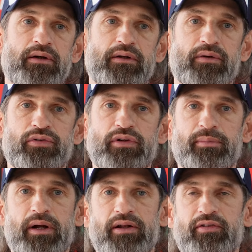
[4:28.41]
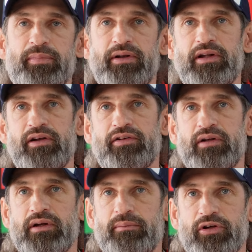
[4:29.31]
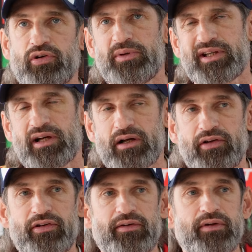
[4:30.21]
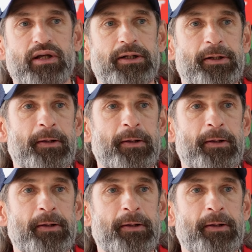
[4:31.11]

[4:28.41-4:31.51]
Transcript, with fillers: Но чуть неправильно распорядились мячом, не так агрессивно.